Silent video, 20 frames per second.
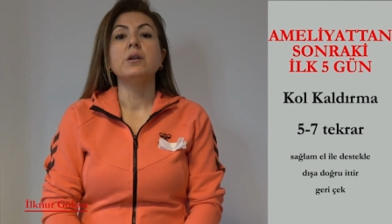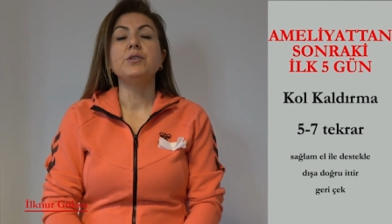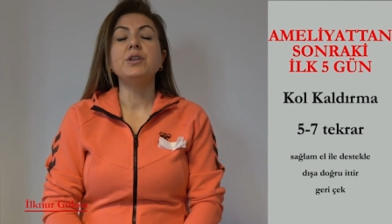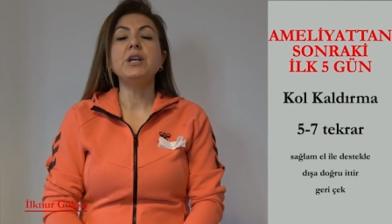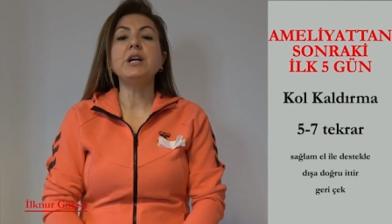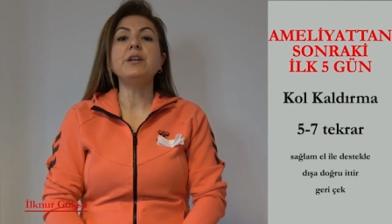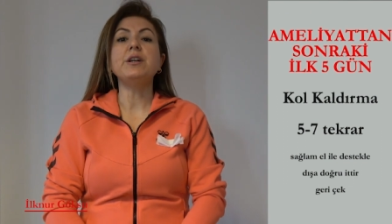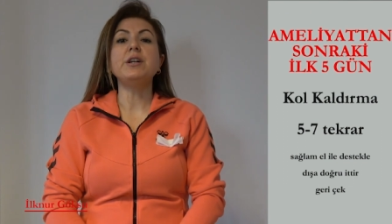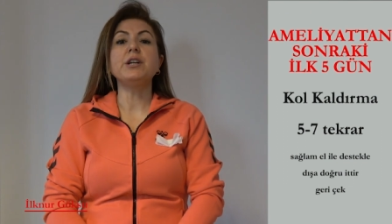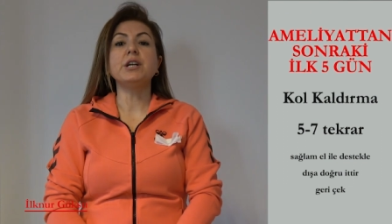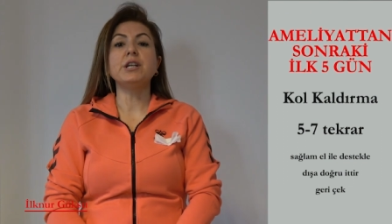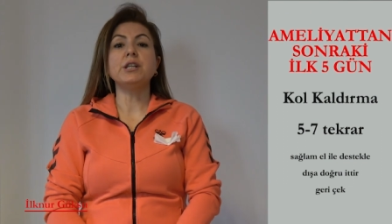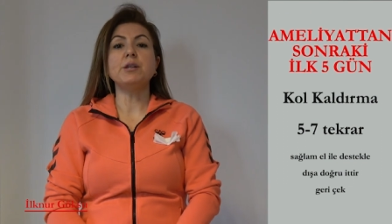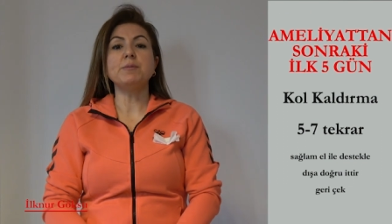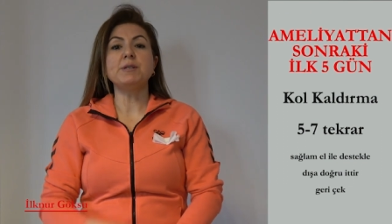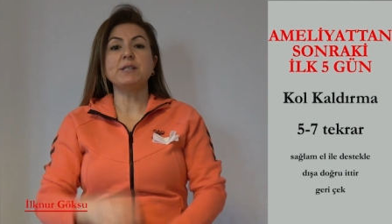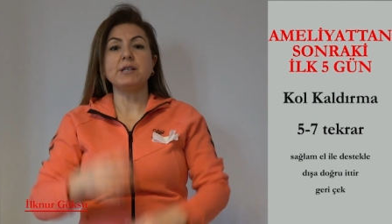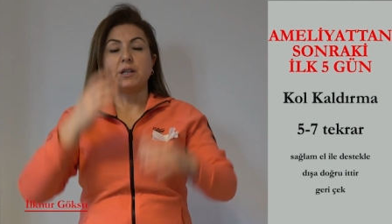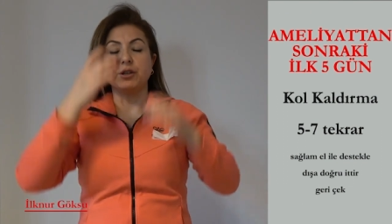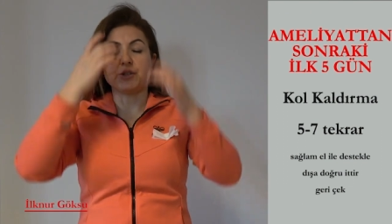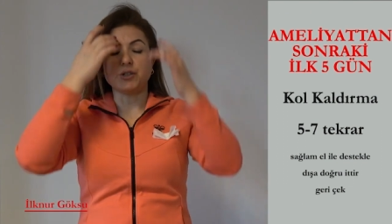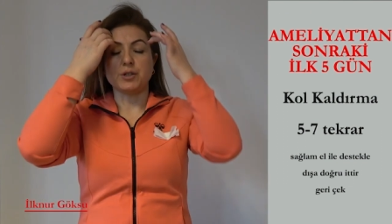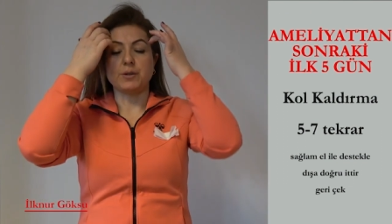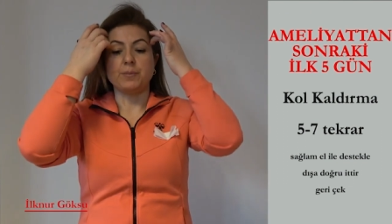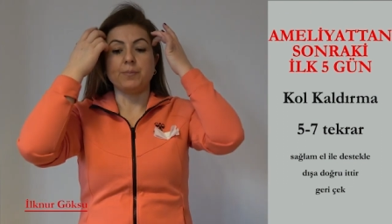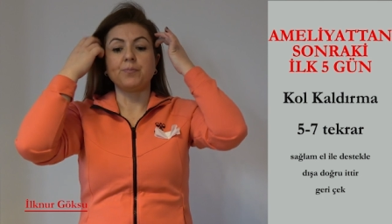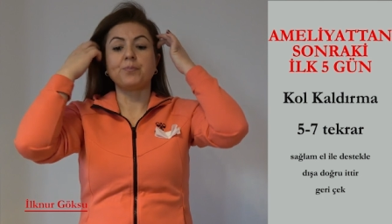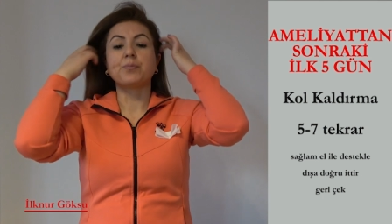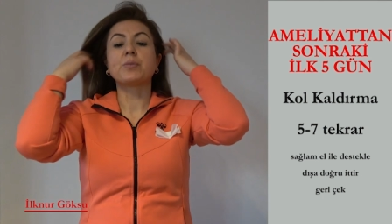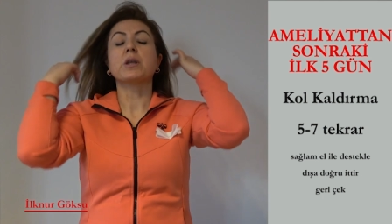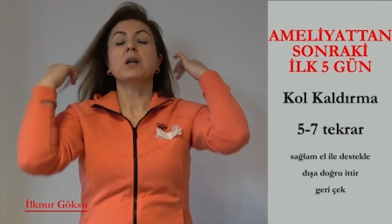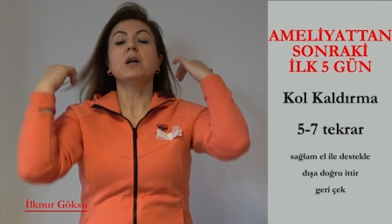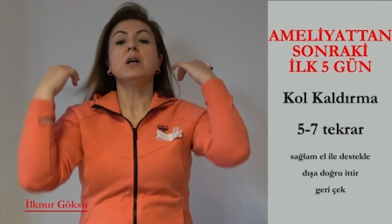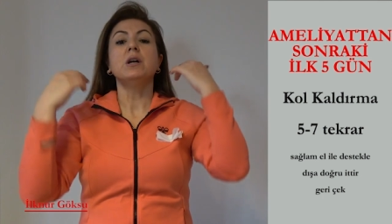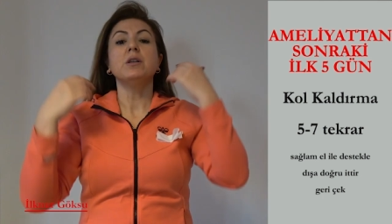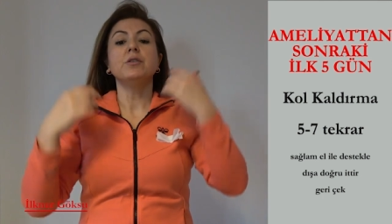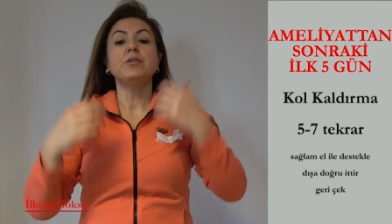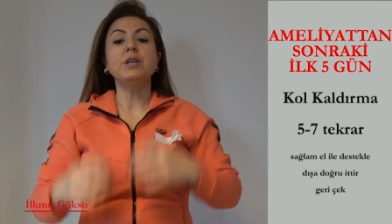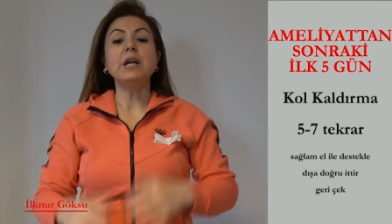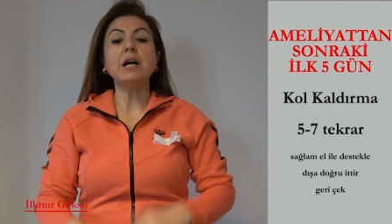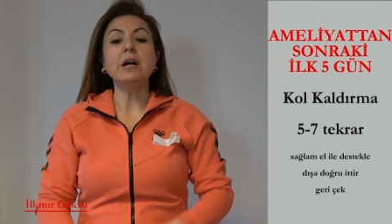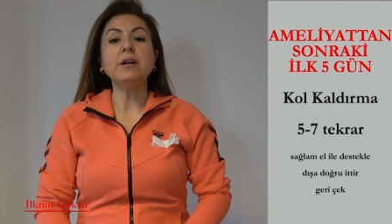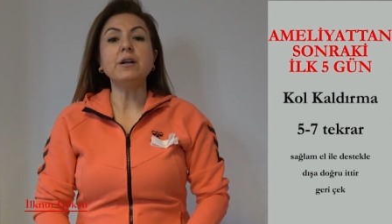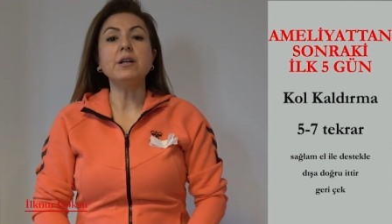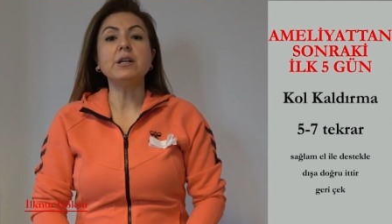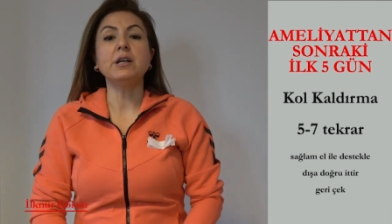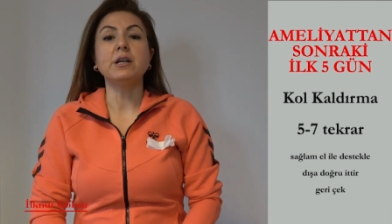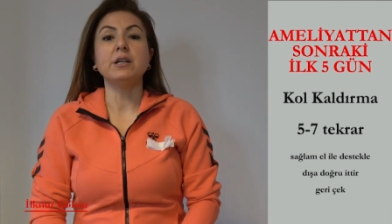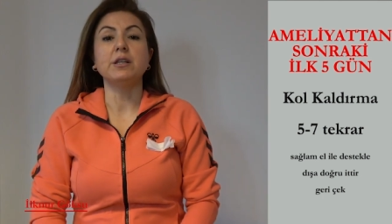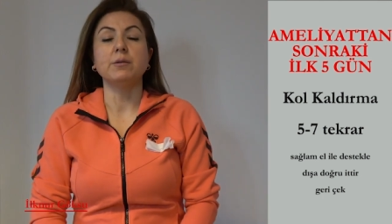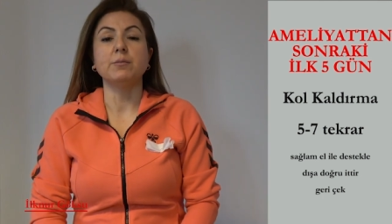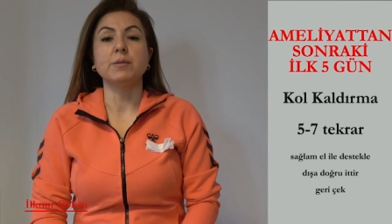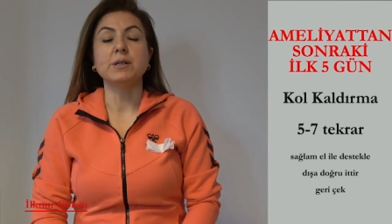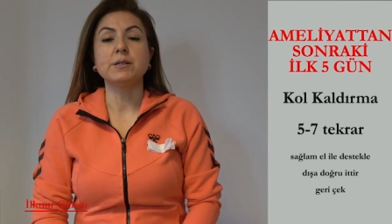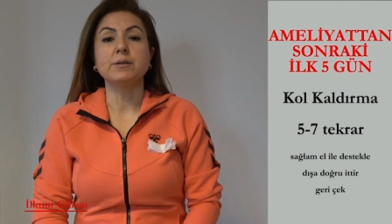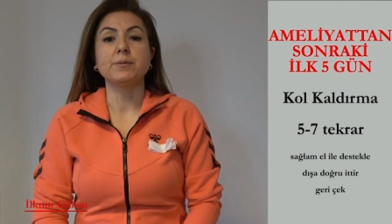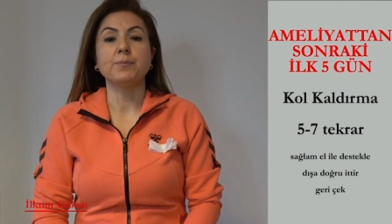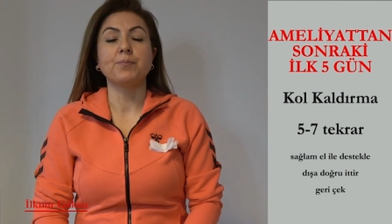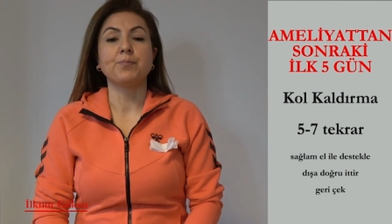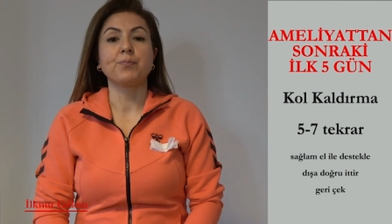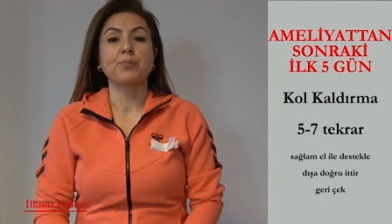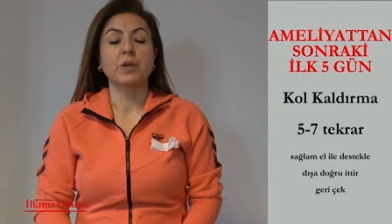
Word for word: Diğer hareketimize geçelim. Diğer hareketimiz